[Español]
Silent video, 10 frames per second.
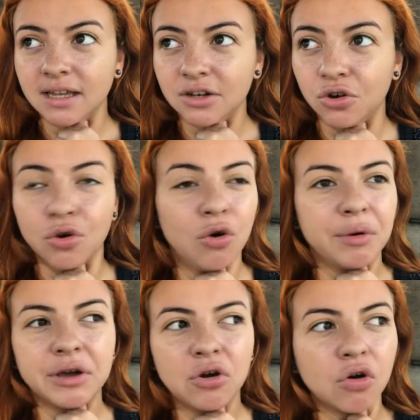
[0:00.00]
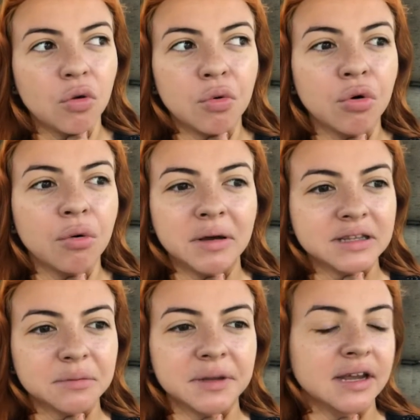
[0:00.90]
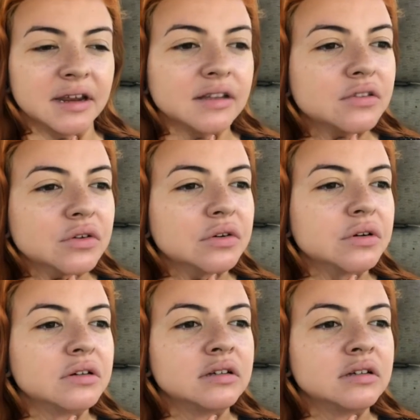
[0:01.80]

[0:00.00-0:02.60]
No veo cómo va a terminar esto.